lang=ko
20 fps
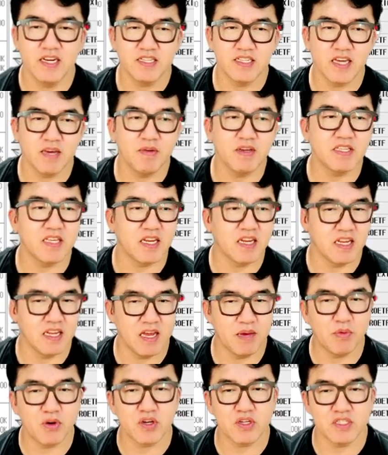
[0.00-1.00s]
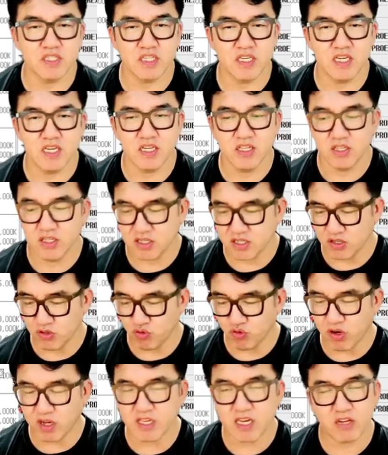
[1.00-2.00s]
3배짜리 레버러지 그
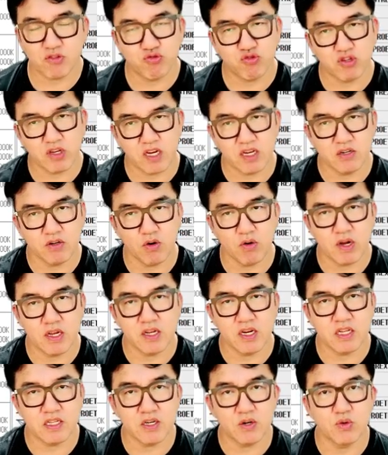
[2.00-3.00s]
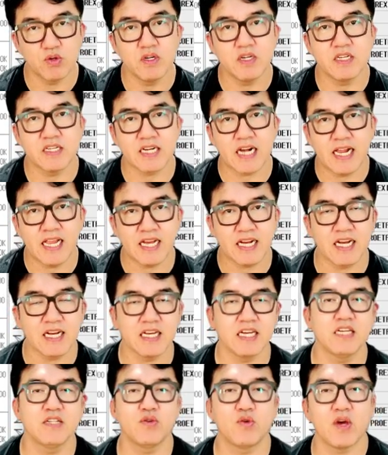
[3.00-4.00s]
육과장 투자하는 거 관련해서 오늘 간략하게
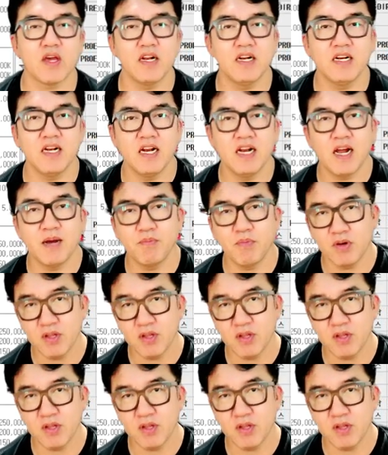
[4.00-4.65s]
소개를 한번